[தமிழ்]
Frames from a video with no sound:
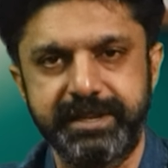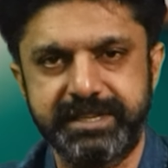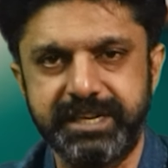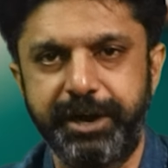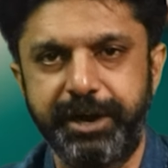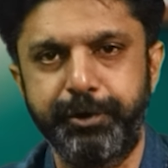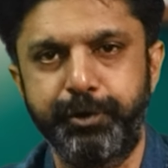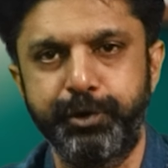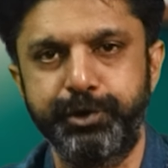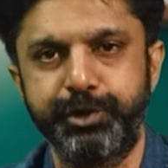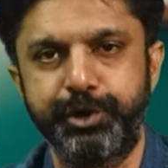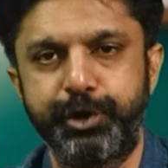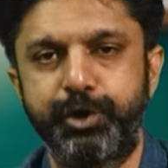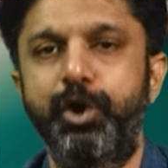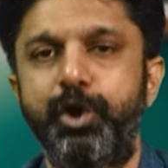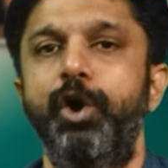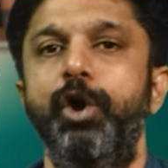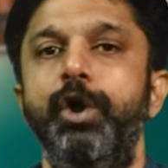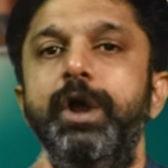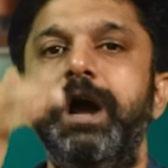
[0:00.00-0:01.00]
ரிசல்ட்
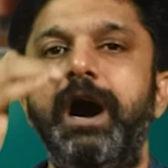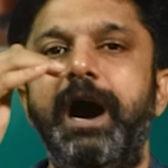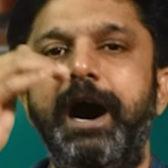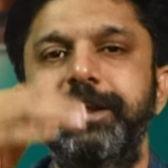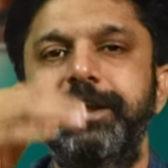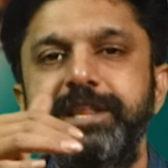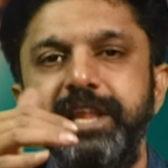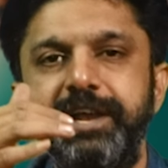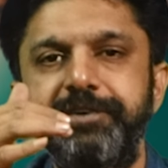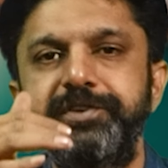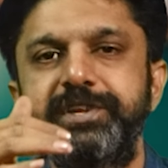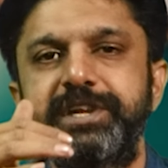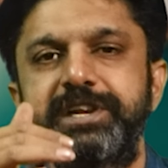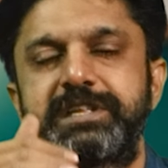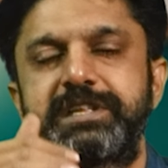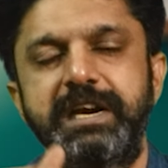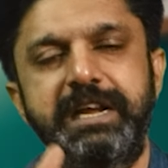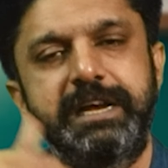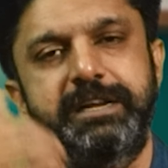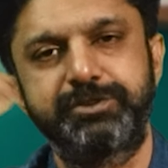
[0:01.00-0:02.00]
கொடுத்துருக்கோம் அந்த
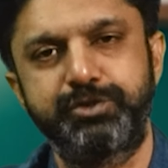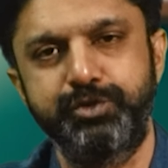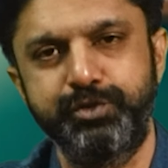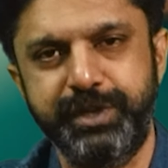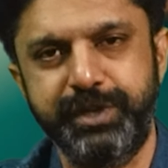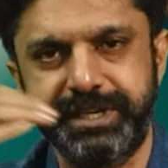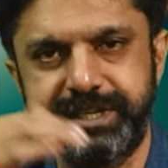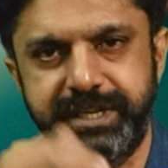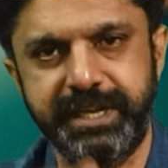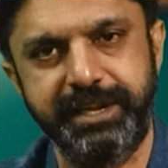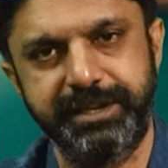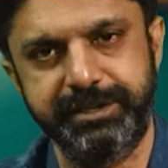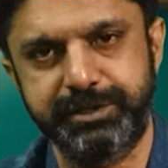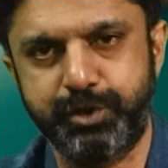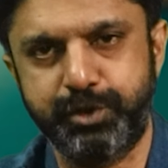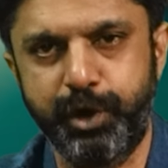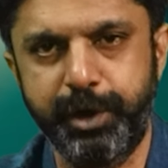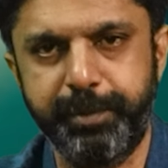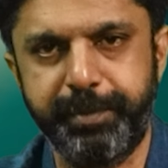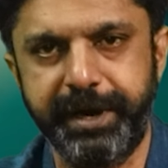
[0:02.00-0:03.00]
விதத்தில் சுந்தர்சி அதை
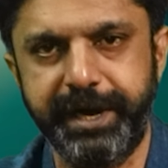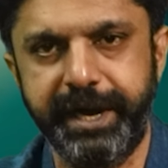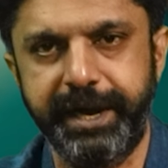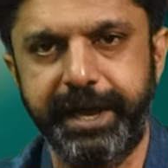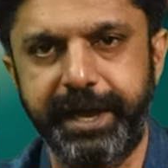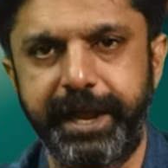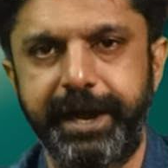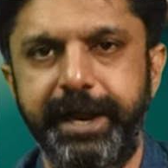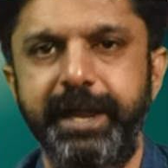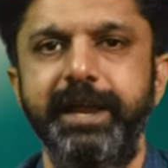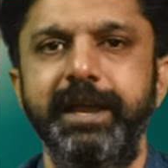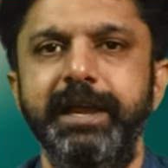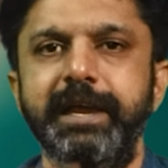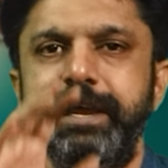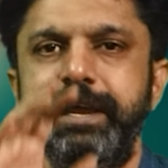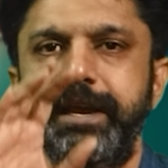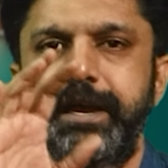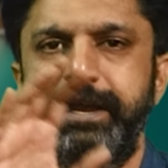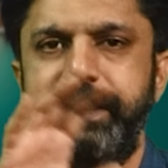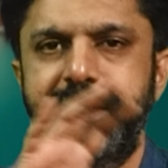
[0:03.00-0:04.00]
ஸ்கோர் பண்ணிட்டாரு
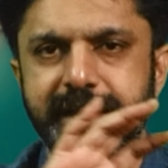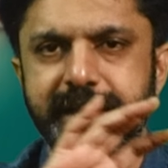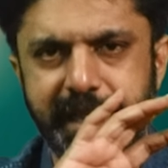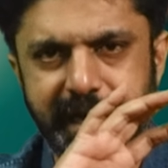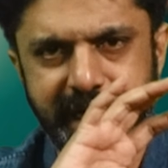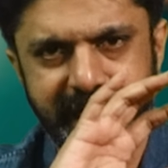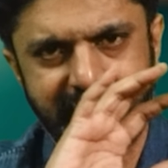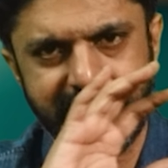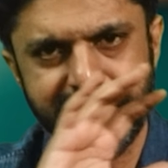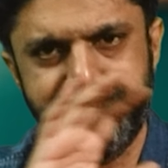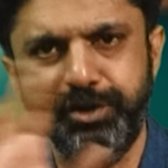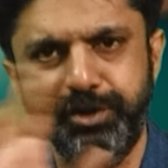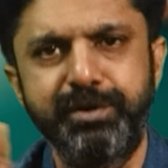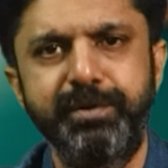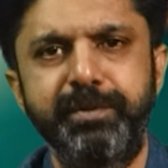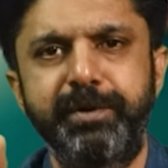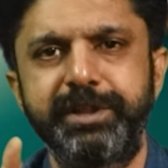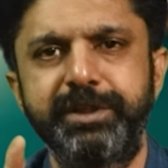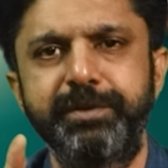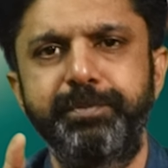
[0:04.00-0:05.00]
இது
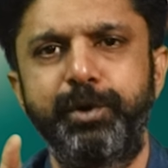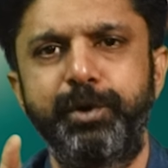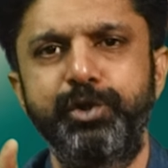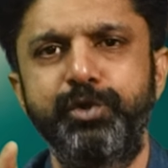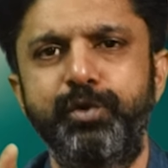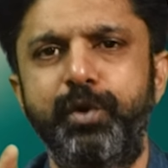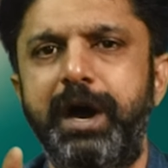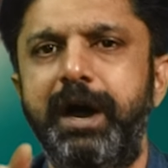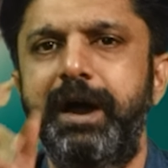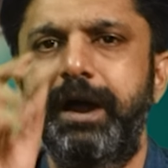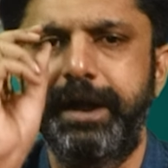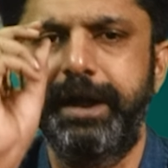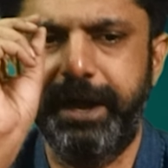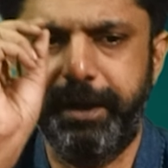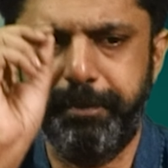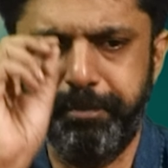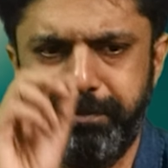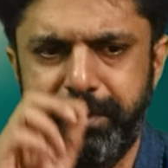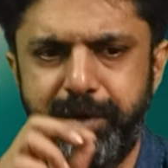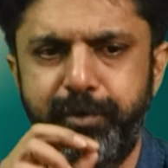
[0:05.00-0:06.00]
எல்லாத்துக்கும் வந்து பொதுவாக
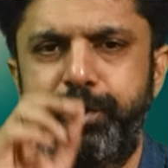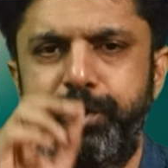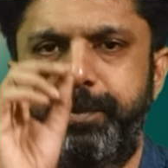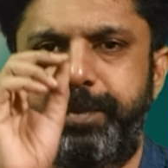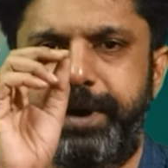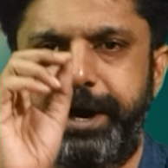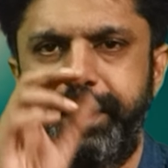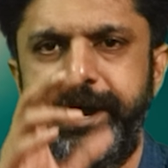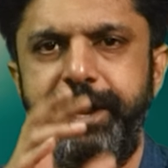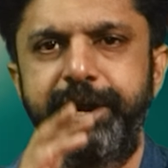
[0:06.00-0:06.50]
நம்ம ஒரு படம்